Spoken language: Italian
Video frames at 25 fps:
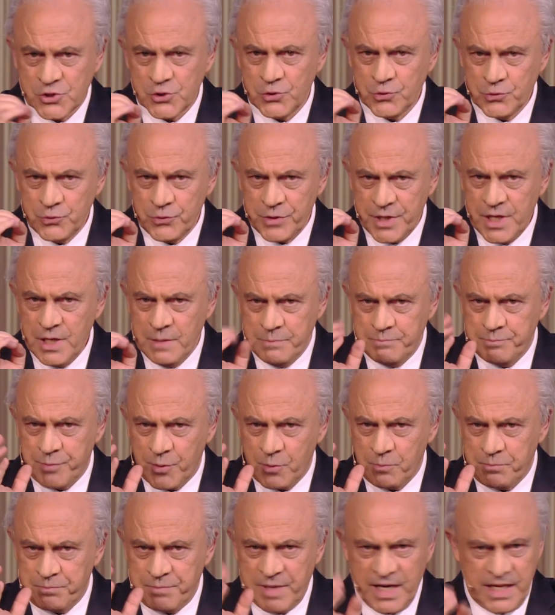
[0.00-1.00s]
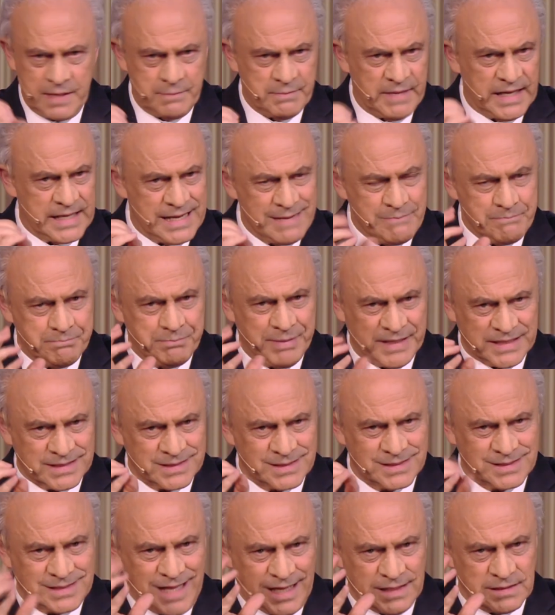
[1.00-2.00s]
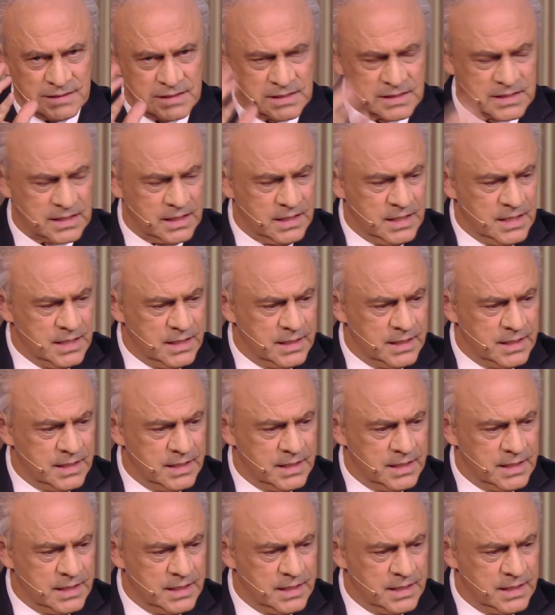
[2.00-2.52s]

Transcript: sono il problema, no, le, però, partenze.